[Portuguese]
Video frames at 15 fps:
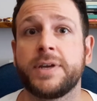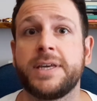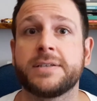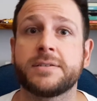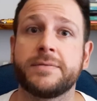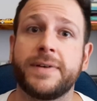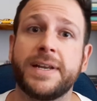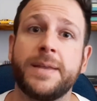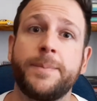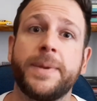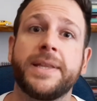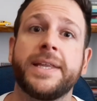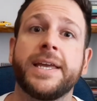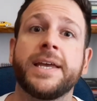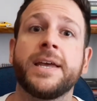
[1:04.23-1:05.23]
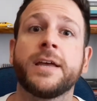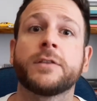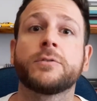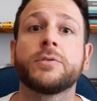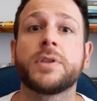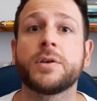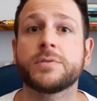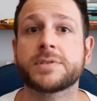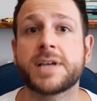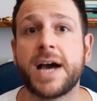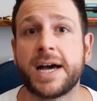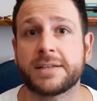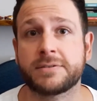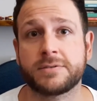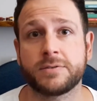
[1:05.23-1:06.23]
isso vai depender dos teus
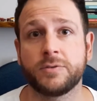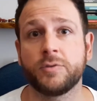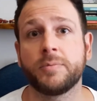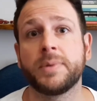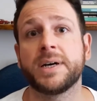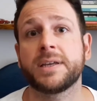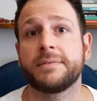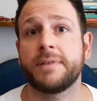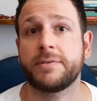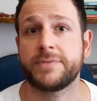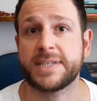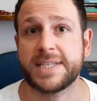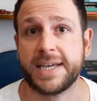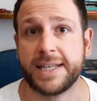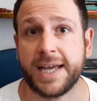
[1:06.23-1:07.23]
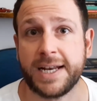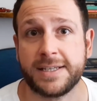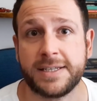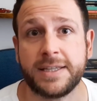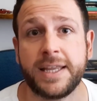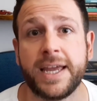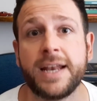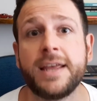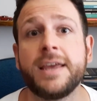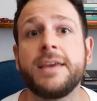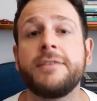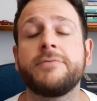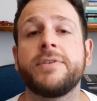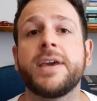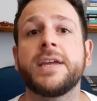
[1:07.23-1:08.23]
gastos. No banco vai fazer a análise dele
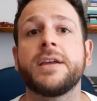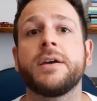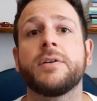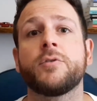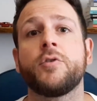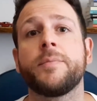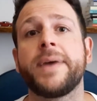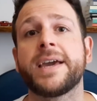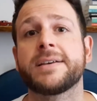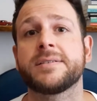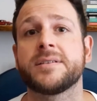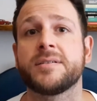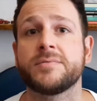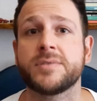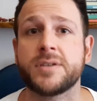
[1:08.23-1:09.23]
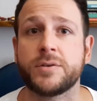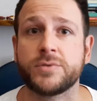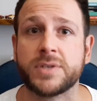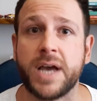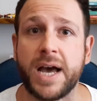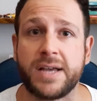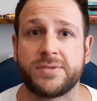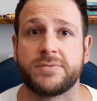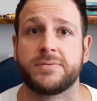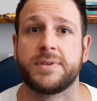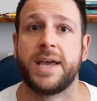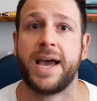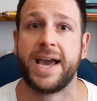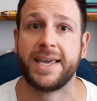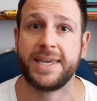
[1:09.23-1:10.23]
e ver como é que são os seus gastos.
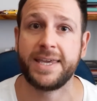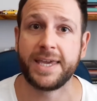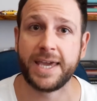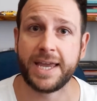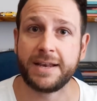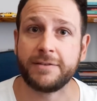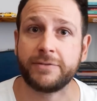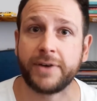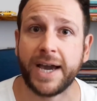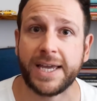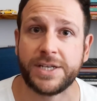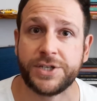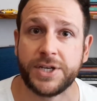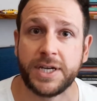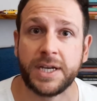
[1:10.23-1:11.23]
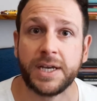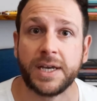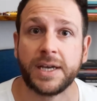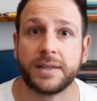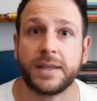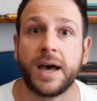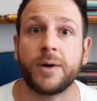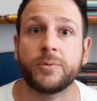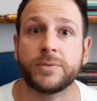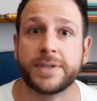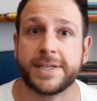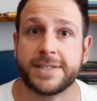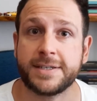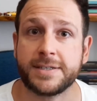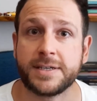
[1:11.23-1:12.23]
Aí ele vai te dar um
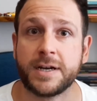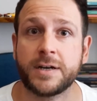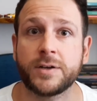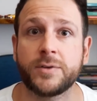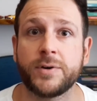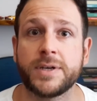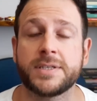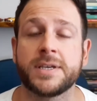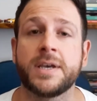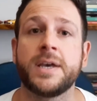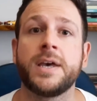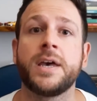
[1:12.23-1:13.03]
desses cartões.